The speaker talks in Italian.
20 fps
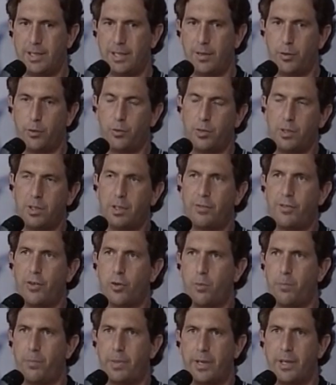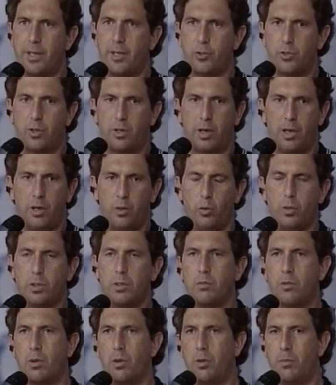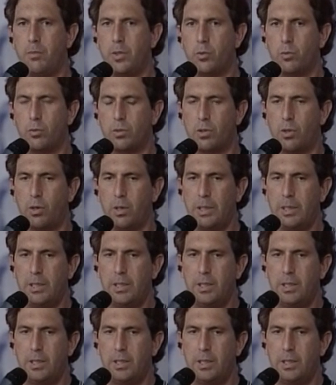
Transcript: siamo riusciti a fare un pareggio all'ultimo minuto.